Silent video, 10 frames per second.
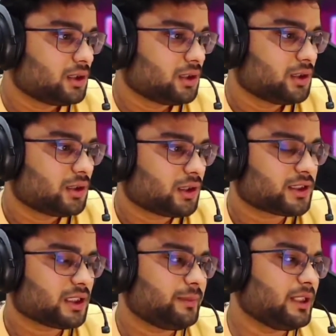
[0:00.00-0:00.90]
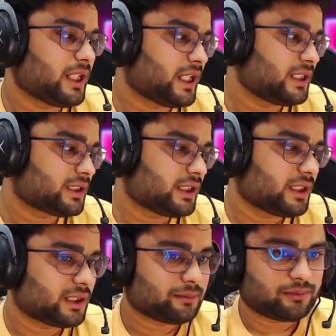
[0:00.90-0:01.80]
किसी भी लाइन के
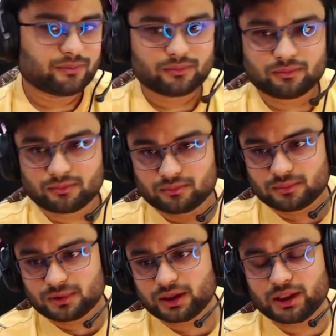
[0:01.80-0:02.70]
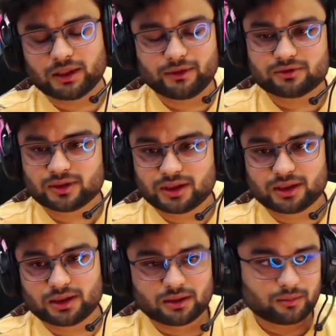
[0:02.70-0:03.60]
इंडिविजुअल
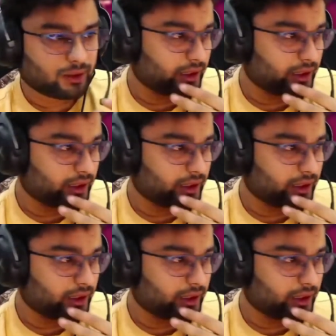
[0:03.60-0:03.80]
प्लेयर के